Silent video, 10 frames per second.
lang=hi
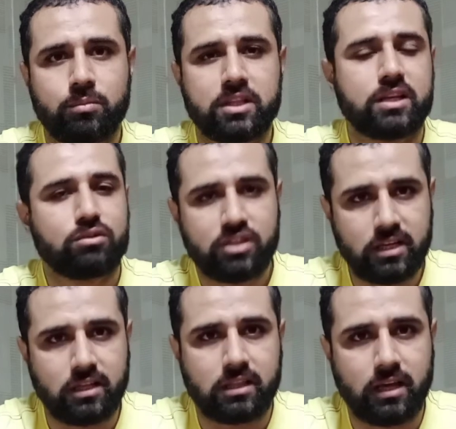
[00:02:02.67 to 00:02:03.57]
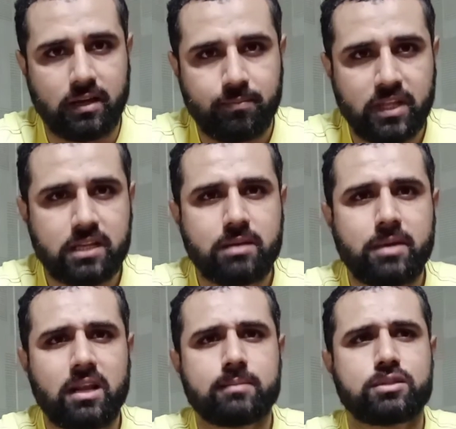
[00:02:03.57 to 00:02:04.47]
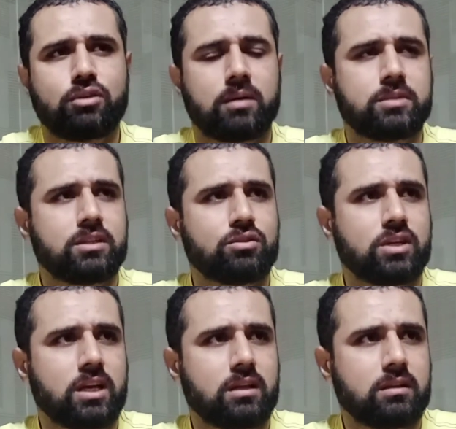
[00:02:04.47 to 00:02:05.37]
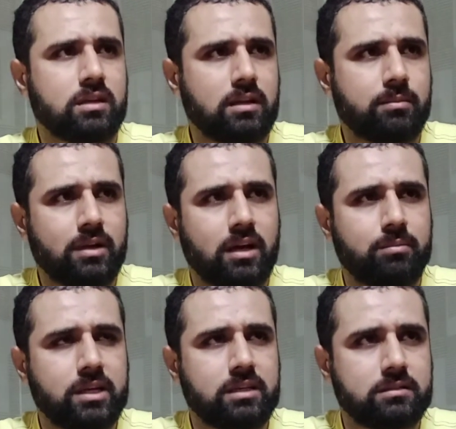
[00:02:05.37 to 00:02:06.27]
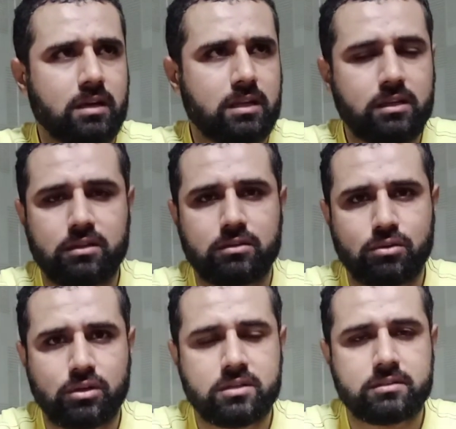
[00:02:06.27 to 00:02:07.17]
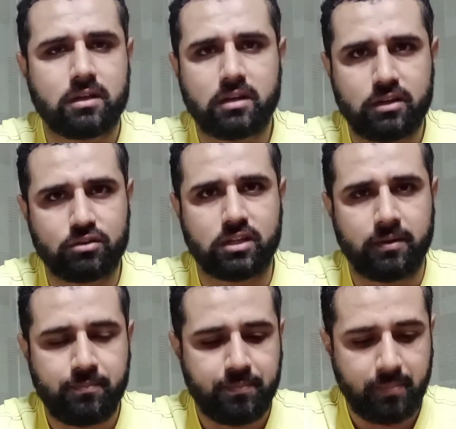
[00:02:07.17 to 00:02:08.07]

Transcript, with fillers: वो बंदे को दे देता है लेकिन ये मालिक की स्वाबदीद होती है ये लेबर लॉ में इसका नहीं कोई कंसर्न नहीं होता